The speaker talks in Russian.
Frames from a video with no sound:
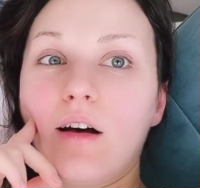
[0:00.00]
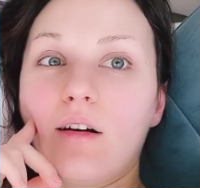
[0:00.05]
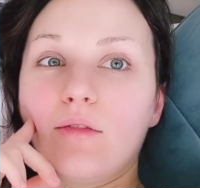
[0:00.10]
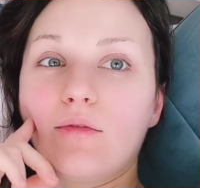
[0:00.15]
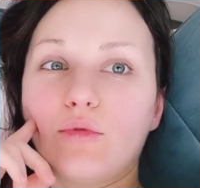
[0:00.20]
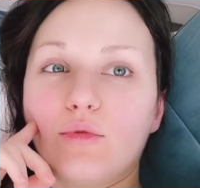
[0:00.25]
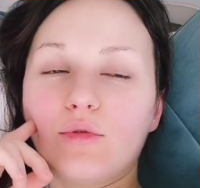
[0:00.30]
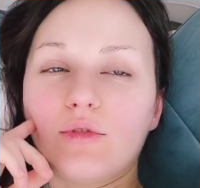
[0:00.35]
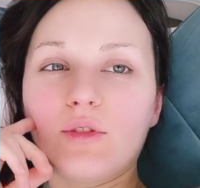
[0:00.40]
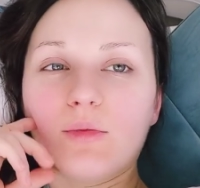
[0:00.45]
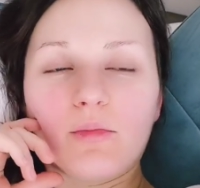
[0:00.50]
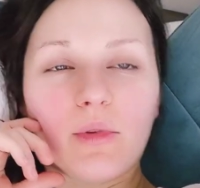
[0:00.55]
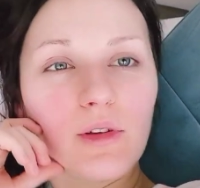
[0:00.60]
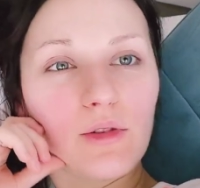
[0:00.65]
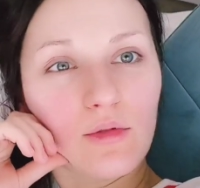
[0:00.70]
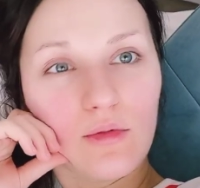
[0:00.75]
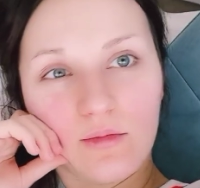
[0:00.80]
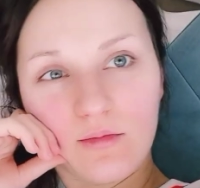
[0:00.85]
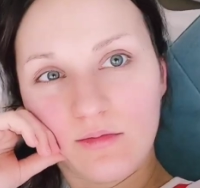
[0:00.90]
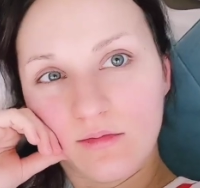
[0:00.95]
Вот,
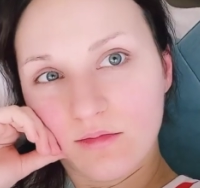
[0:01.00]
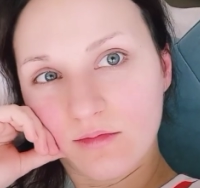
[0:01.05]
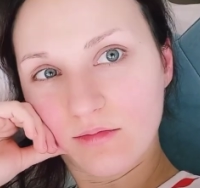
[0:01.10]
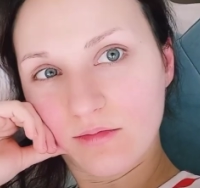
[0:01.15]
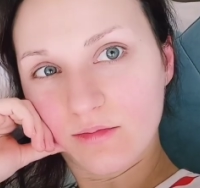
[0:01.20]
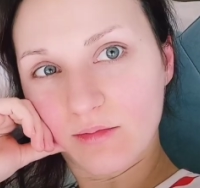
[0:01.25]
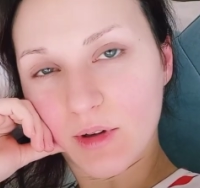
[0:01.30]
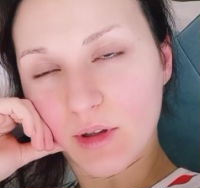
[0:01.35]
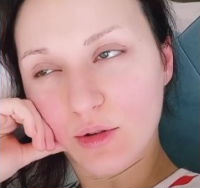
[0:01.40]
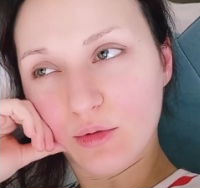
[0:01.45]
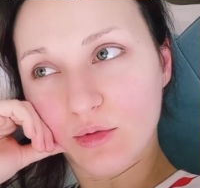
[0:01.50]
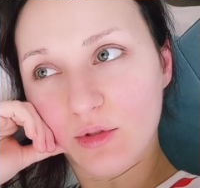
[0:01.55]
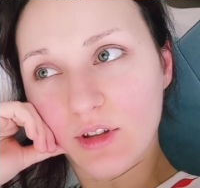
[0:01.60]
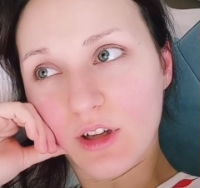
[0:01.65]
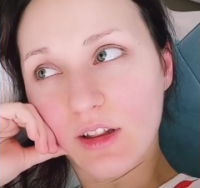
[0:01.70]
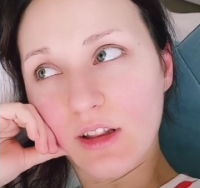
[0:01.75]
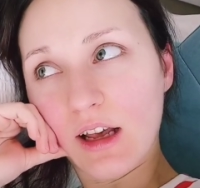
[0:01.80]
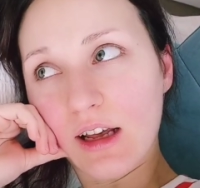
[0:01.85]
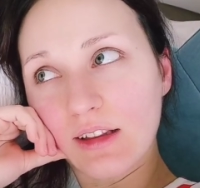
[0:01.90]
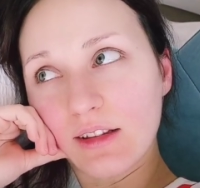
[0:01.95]
потом пойду
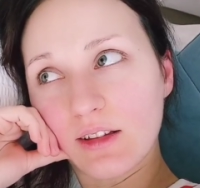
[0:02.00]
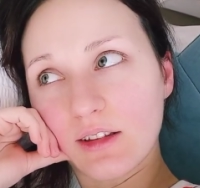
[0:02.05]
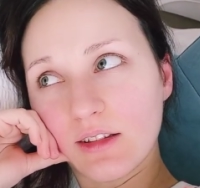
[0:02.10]
салат